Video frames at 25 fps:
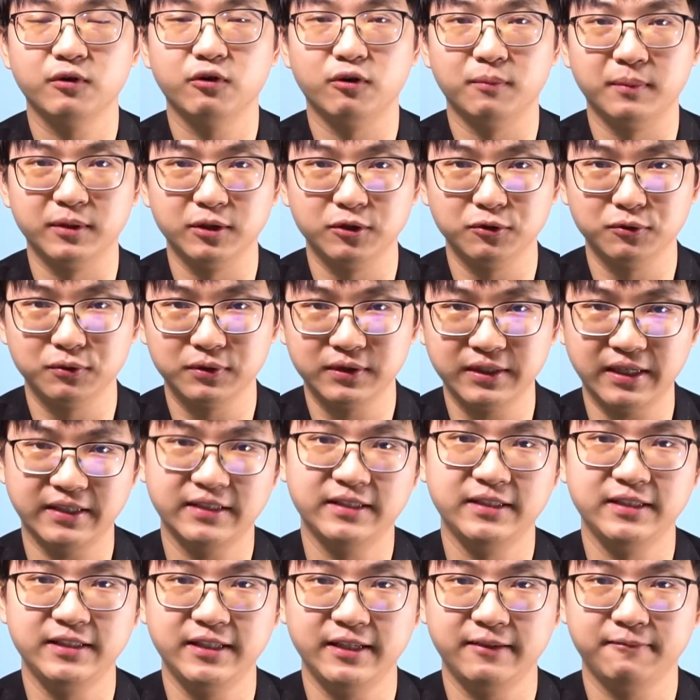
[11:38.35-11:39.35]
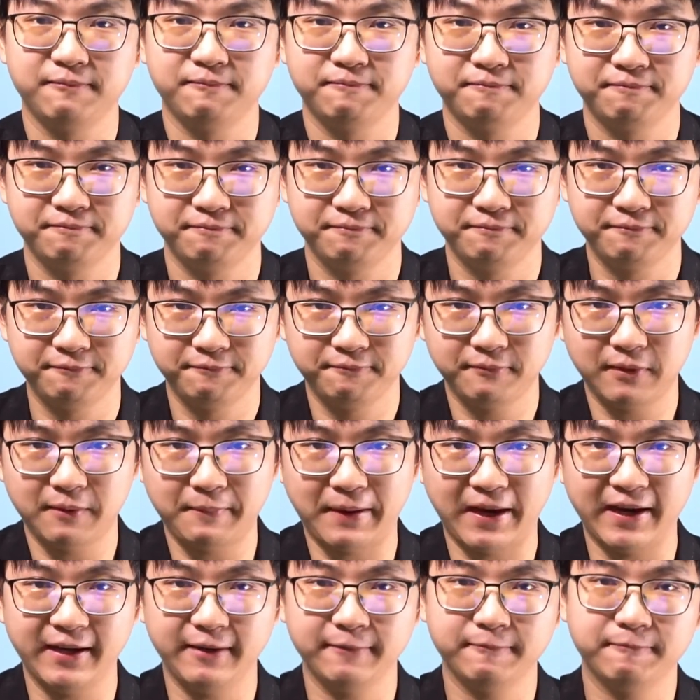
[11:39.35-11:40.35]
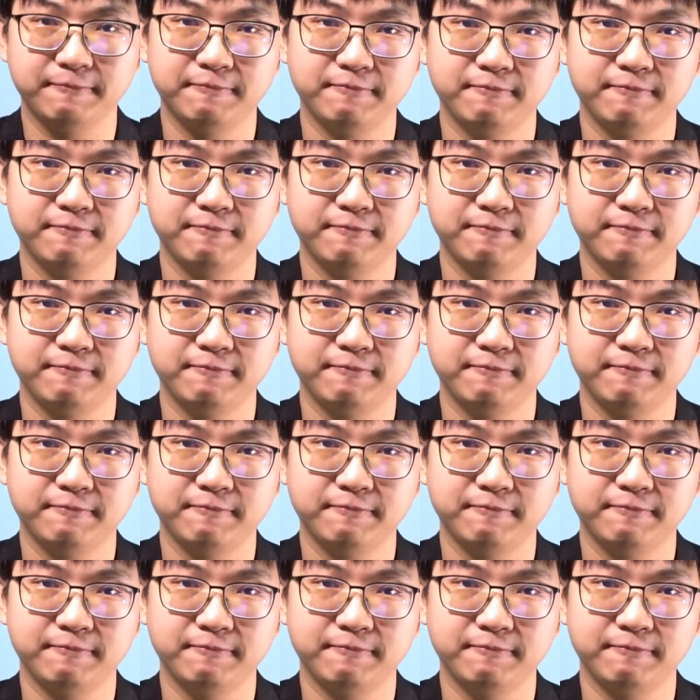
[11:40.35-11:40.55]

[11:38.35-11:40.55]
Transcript: 我们就下期见，拜拜。